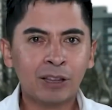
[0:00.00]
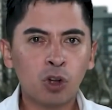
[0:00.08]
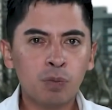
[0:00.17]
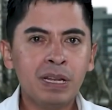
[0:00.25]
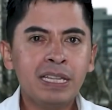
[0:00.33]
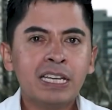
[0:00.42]
En
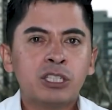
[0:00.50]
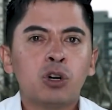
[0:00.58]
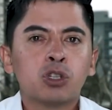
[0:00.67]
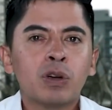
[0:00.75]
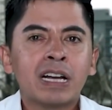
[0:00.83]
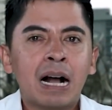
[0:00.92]

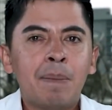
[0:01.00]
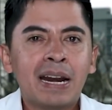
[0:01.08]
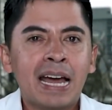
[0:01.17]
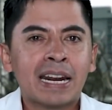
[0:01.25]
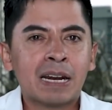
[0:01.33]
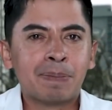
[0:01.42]
2018 en
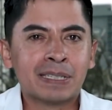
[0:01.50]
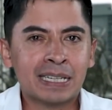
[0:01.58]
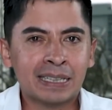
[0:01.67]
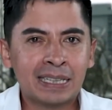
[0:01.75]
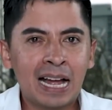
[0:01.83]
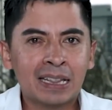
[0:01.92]
Cámara de
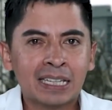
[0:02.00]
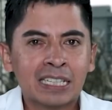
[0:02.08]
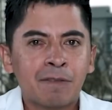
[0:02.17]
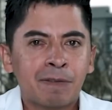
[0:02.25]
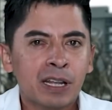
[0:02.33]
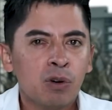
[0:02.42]
Representantes,
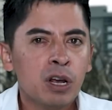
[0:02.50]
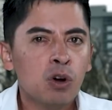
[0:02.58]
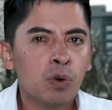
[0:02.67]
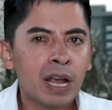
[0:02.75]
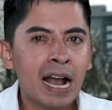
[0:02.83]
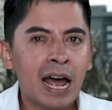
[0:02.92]
Alfredo de Luque